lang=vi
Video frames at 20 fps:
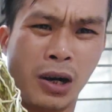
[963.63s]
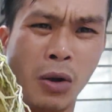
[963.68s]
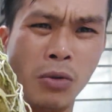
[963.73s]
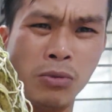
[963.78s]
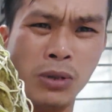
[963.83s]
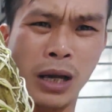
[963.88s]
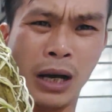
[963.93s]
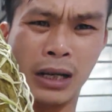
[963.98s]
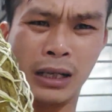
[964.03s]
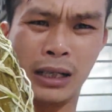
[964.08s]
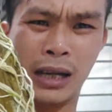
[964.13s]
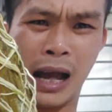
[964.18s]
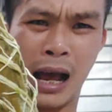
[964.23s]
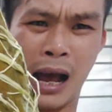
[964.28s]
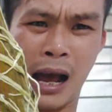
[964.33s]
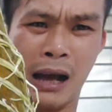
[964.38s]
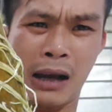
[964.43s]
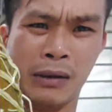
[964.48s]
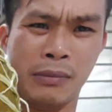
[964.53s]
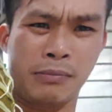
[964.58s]
công nhận
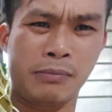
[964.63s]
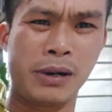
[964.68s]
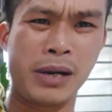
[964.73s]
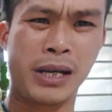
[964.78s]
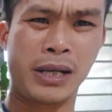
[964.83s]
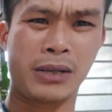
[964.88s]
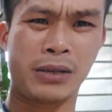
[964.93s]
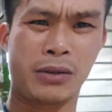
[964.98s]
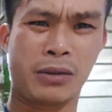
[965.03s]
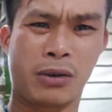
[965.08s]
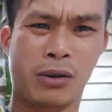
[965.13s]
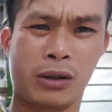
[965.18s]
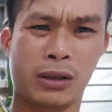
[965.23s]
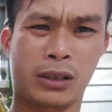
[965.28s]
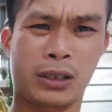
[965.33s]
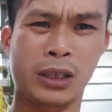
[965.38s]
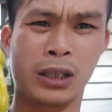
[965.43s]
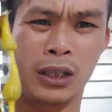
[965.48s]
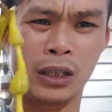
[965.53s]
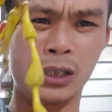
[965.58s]
là mình
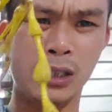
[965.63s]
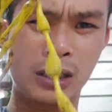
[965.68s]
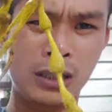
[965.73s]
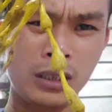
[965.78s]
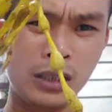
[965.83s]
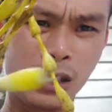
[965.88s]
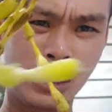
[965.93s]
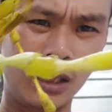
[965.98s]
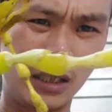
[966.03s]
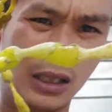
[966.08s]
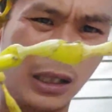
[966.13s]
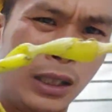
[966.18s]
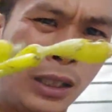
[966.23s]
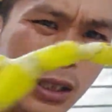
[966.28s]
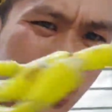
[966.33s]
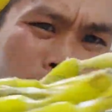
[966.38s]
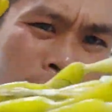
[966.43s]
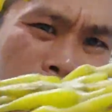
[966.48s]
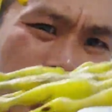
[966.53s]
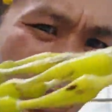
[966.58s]
còn chơi
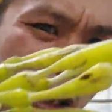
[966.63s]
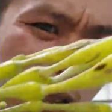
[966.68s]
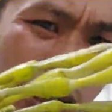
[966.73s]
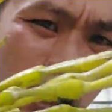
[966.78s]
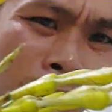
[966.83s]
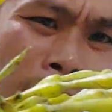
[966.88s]
chơi chơi